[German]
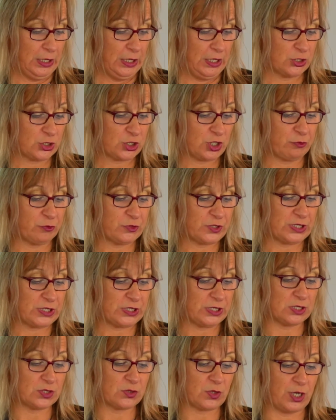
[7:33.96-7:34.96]
Er schafft
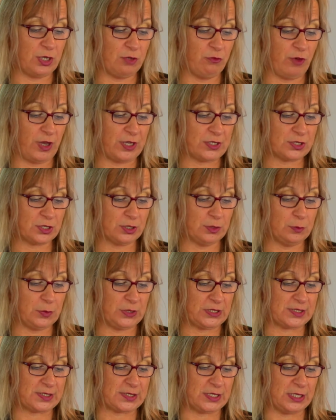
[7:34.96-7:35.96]
sich also einen weiteren
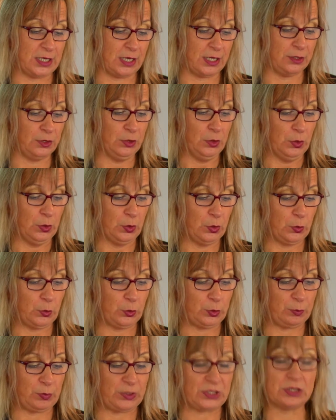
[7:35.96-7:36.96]
PC an
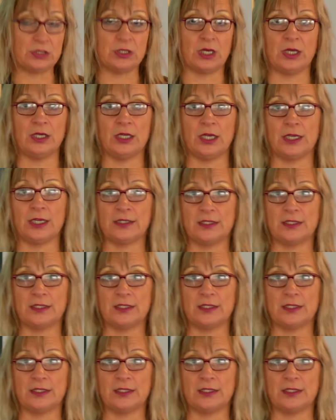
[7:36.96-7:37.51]
und bittet eine